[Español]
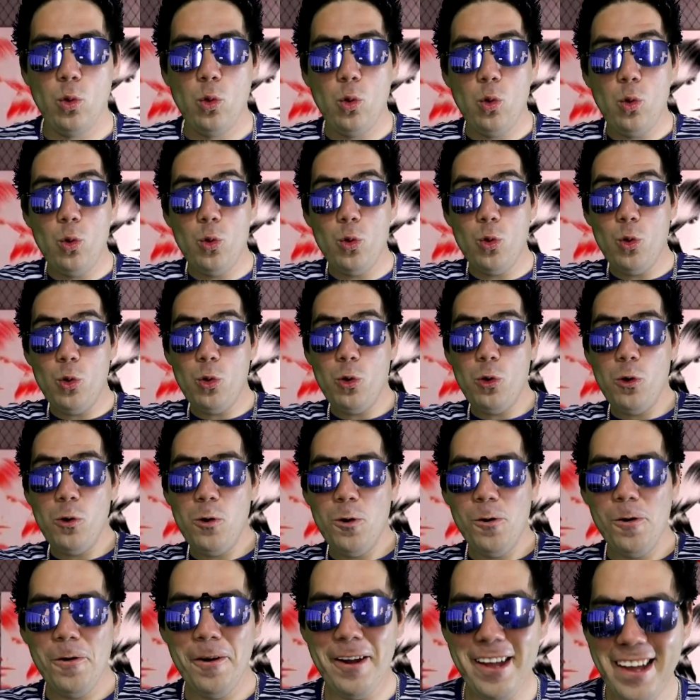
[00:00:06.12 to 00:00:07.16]

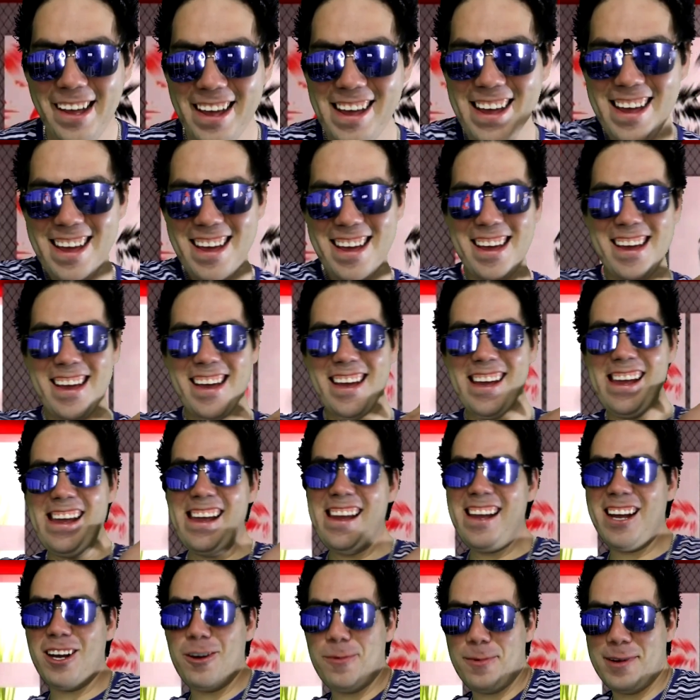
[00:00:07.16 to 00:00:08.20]

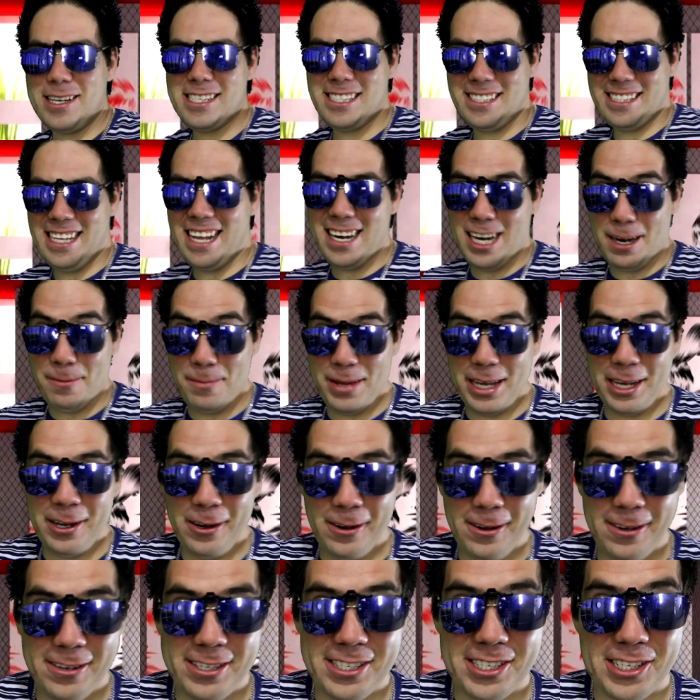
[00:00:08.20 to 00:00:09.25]
Uy, ¿cómo están
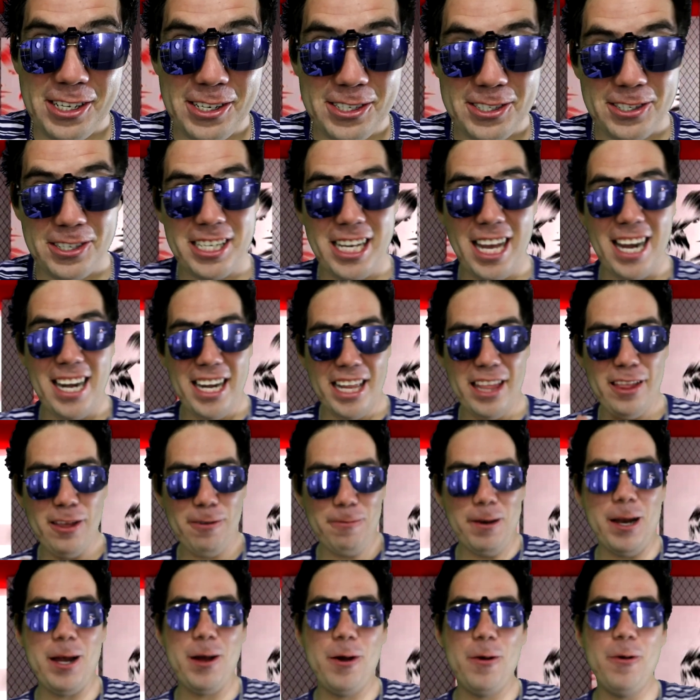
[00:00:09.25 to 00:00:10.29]
amigos? Yo soy Charlie
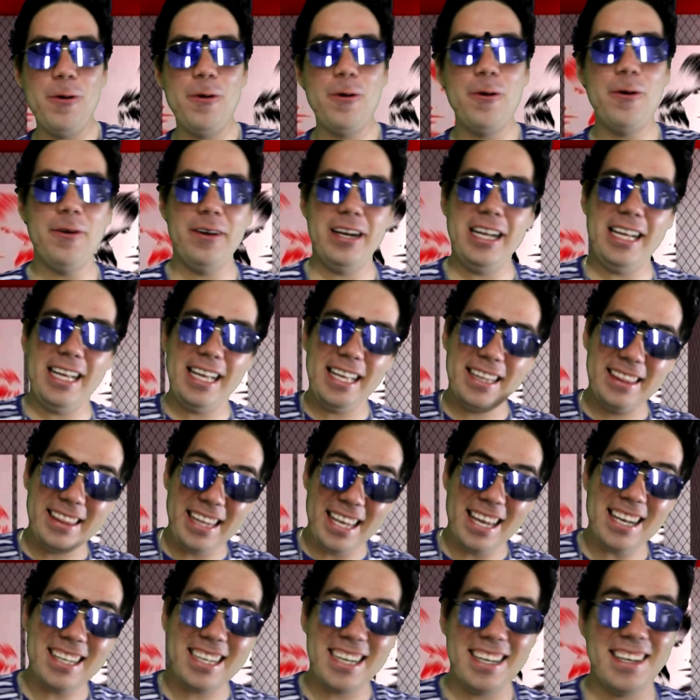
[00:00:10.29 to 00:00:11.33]
W
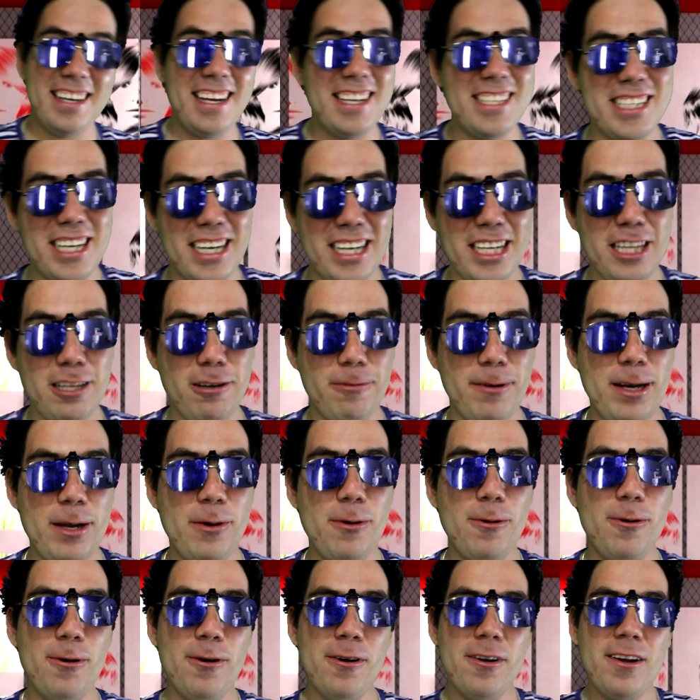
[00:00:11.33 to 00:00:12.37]
del canal Charlie
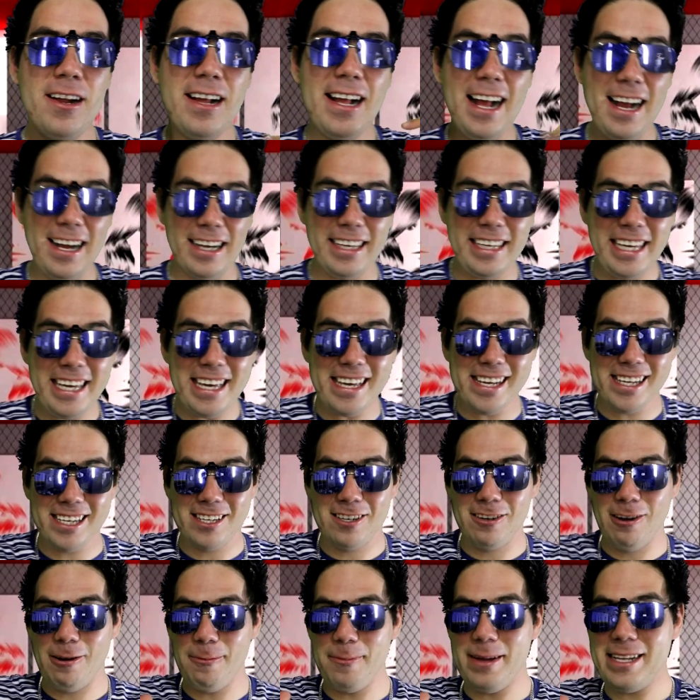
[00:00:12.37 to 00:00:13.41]
W. Aquí
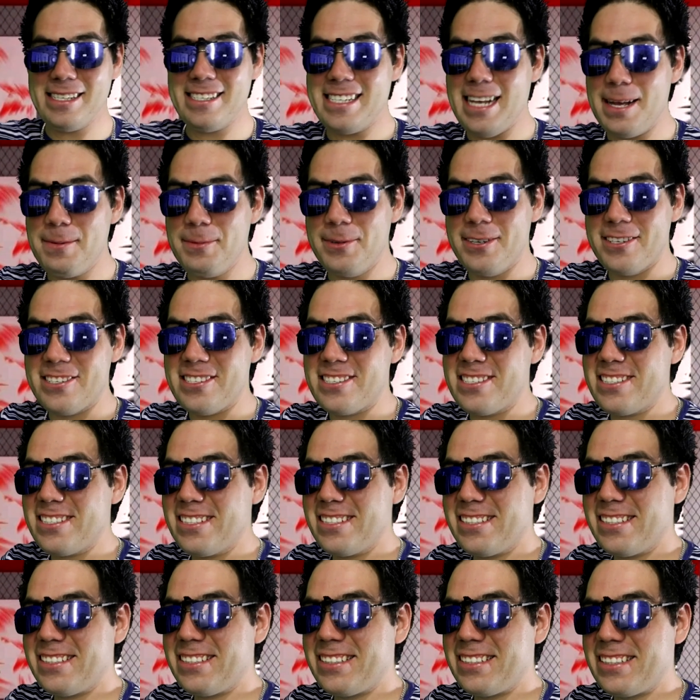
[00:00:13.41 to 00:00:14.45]
comenzamos.